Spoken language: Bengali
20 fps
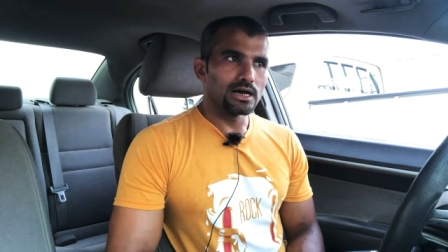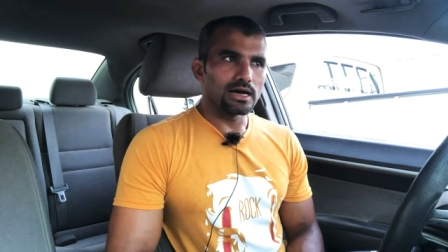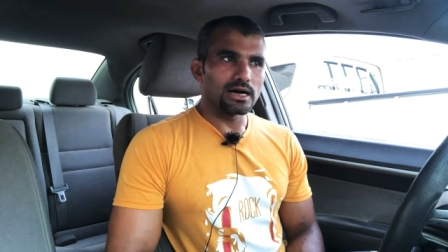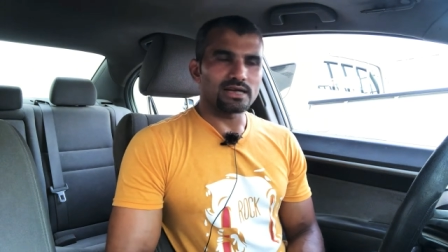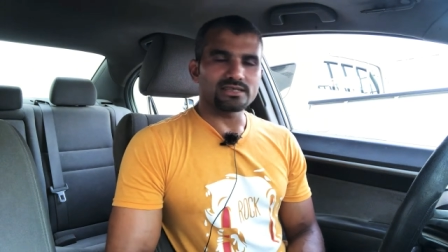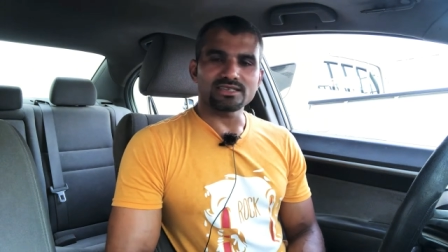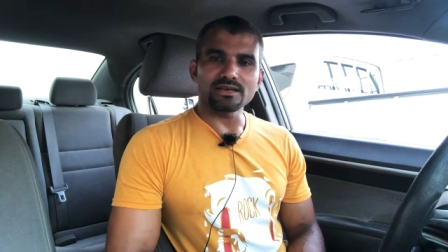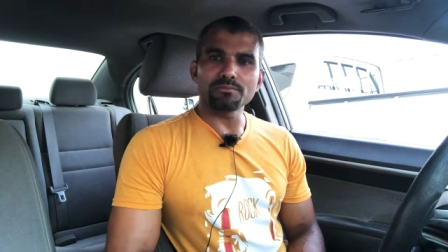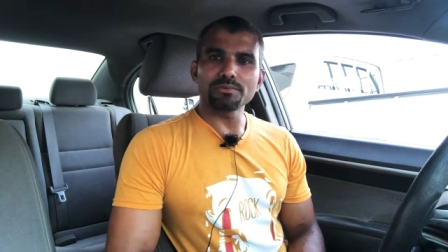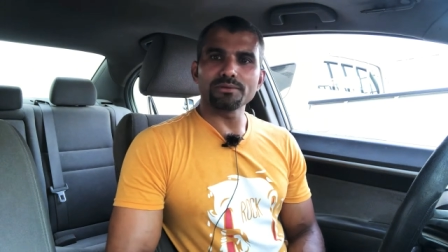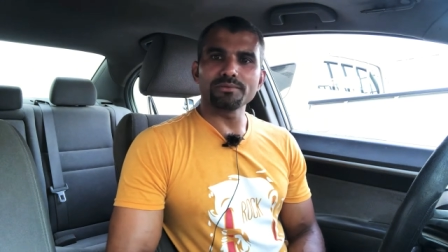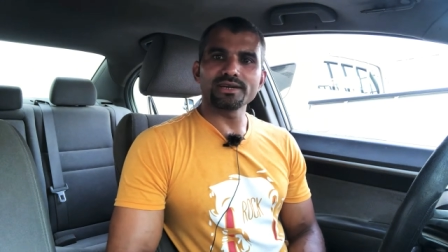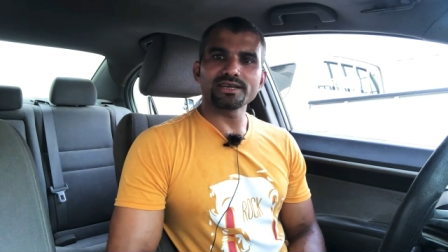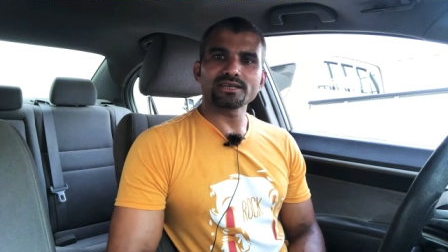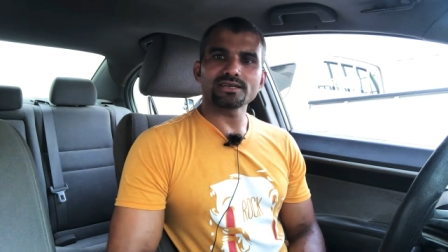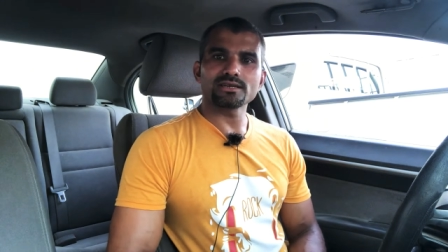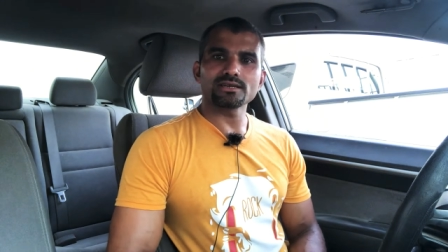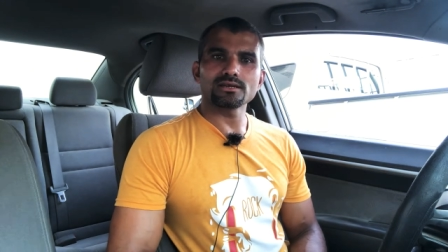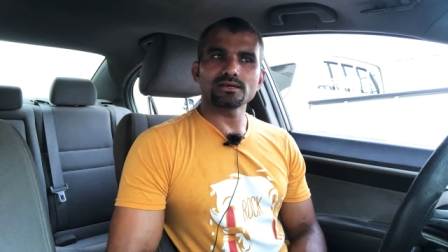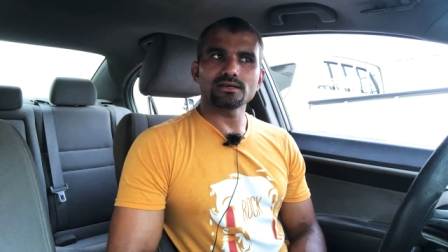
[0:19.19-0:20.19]
আর সাপ্লিমেন্ট
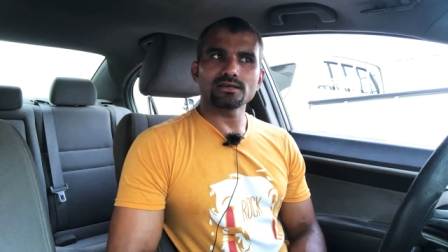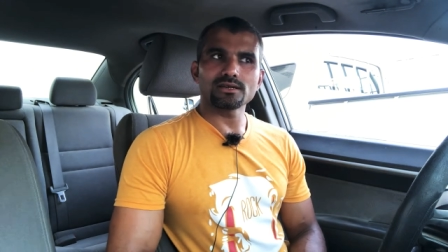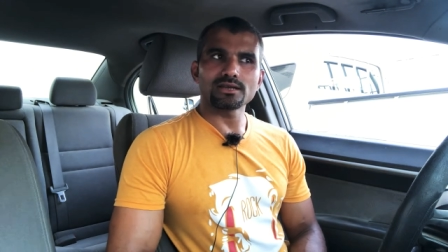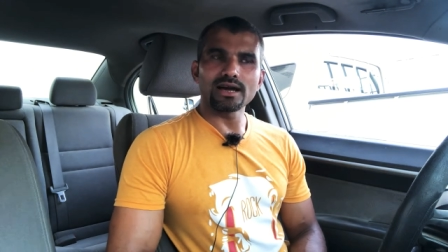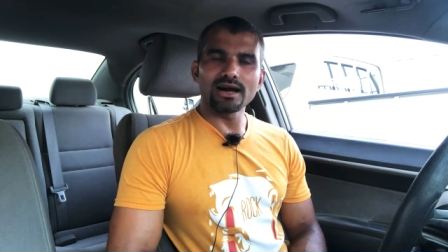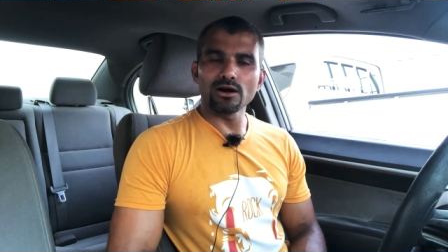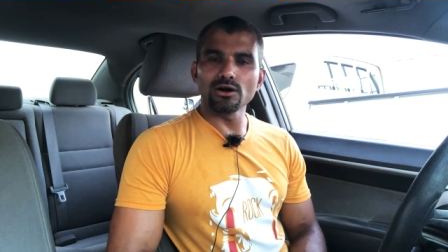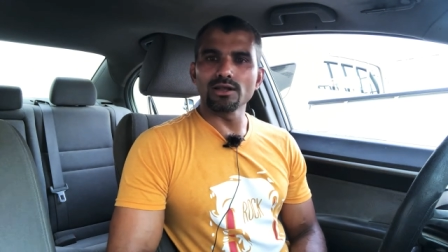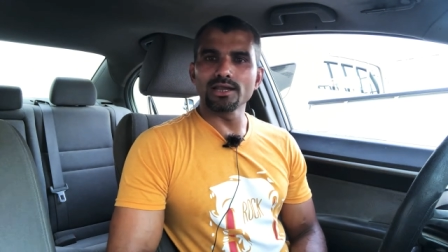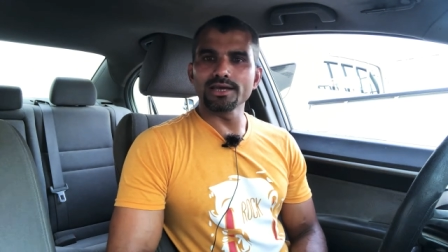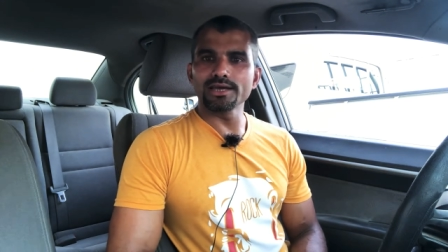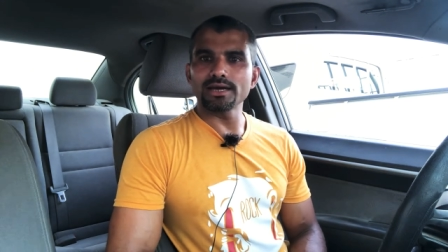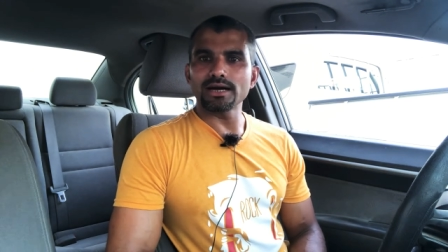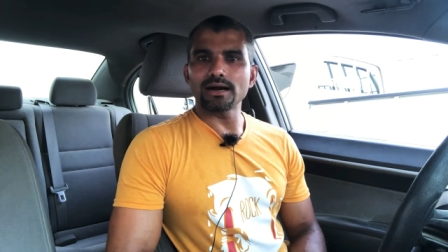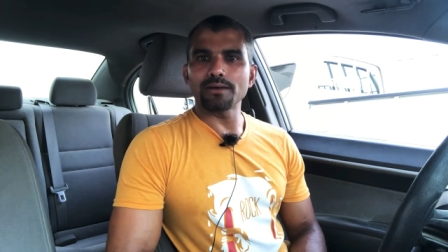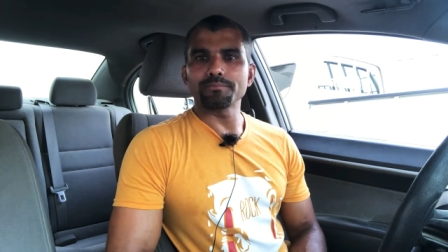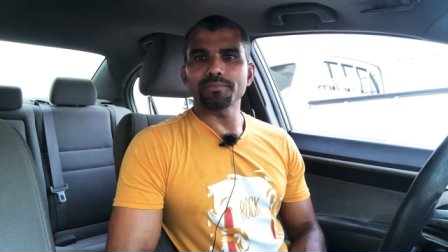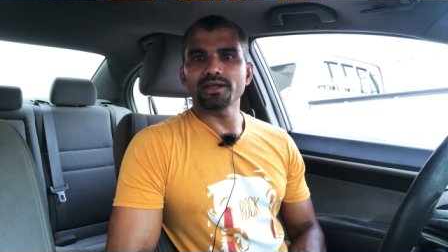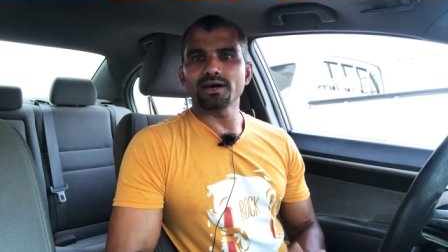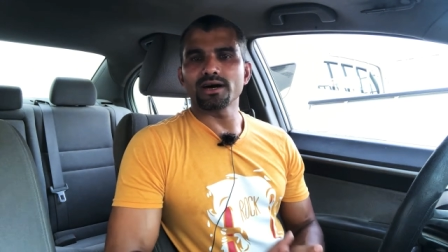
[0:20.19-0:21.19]
না হলে
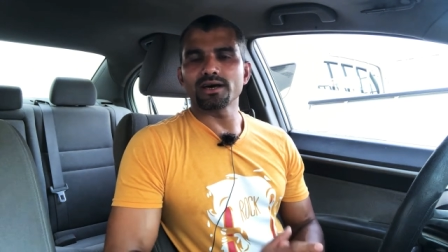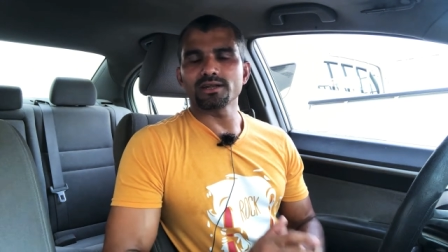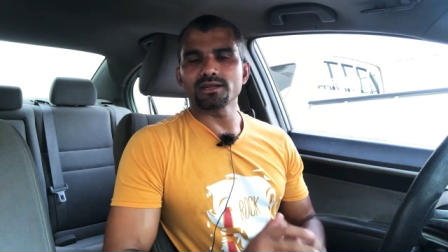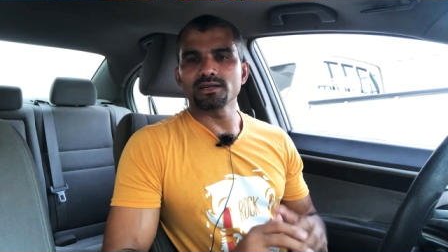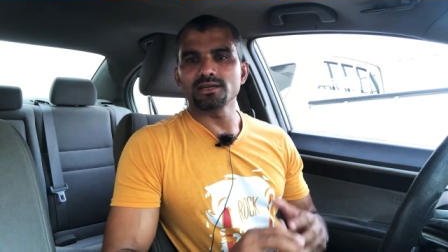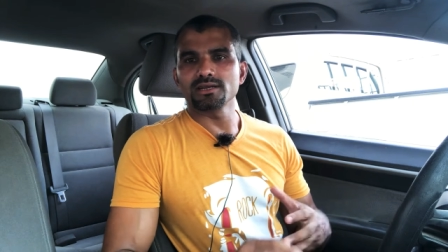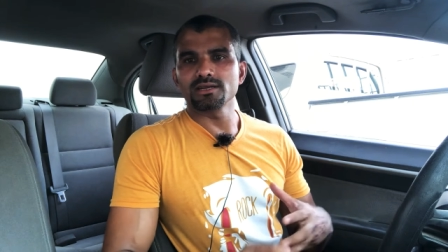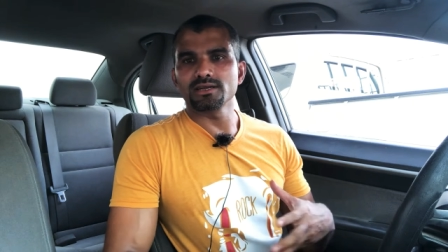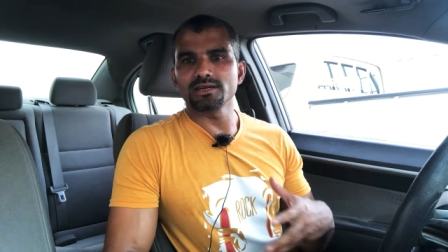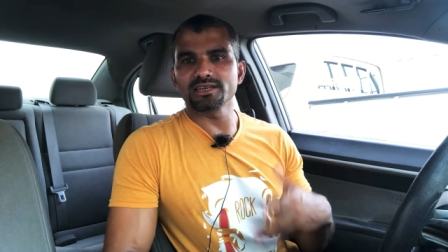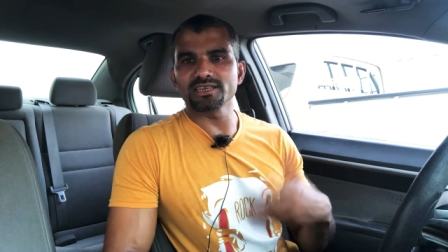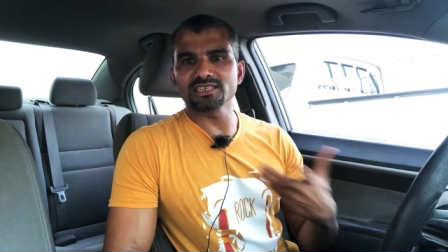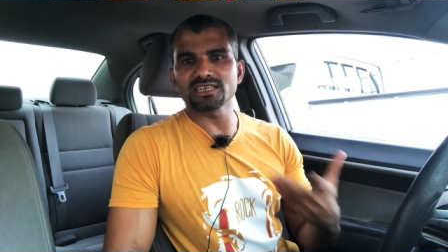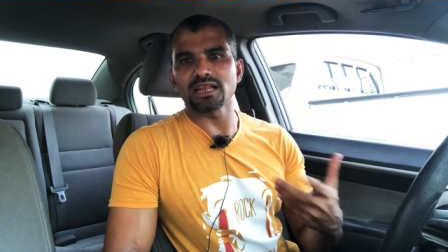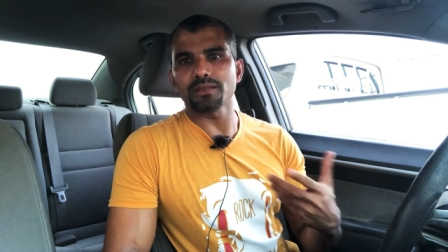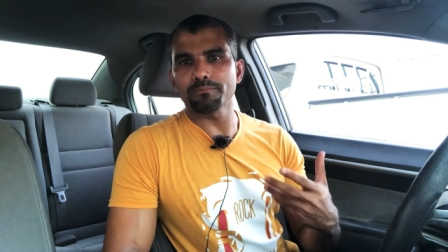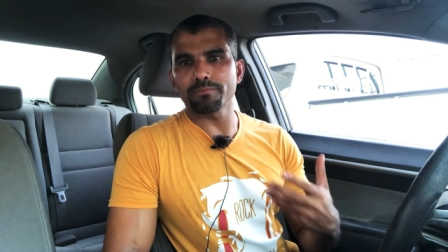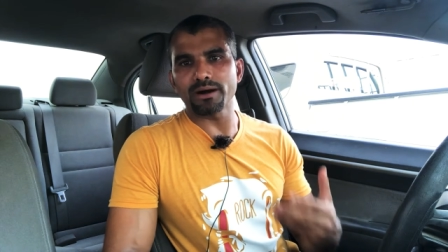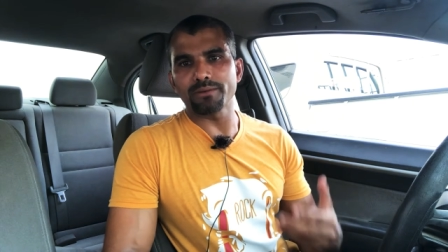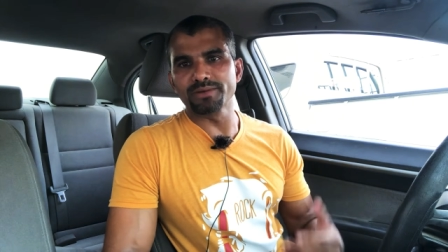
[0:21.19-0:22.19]
আপনার
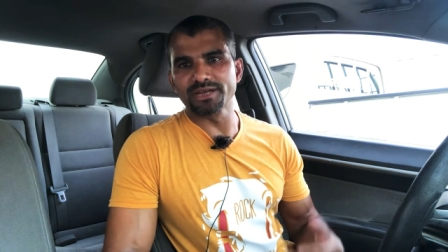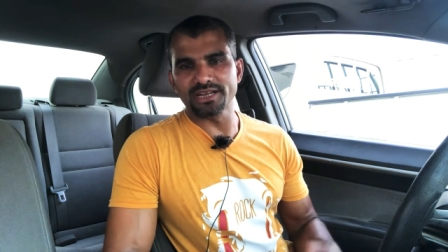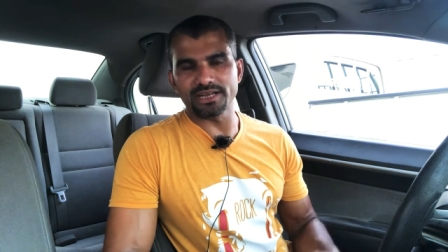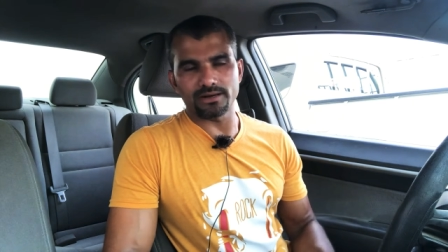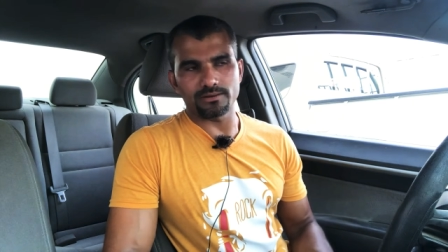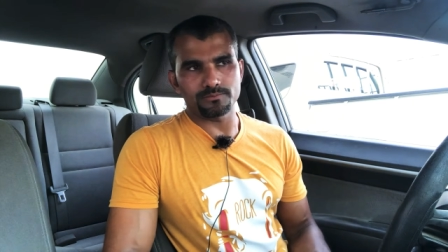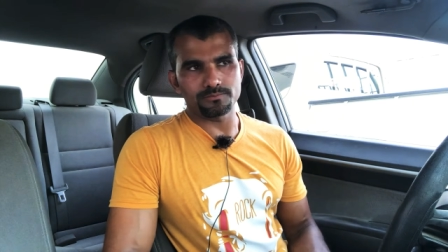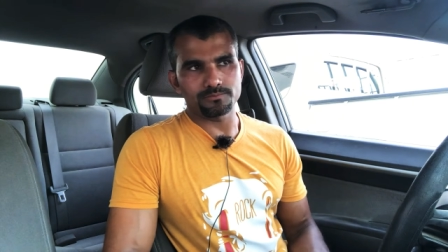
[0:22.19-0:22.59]
রেজাল্ট পাবেন না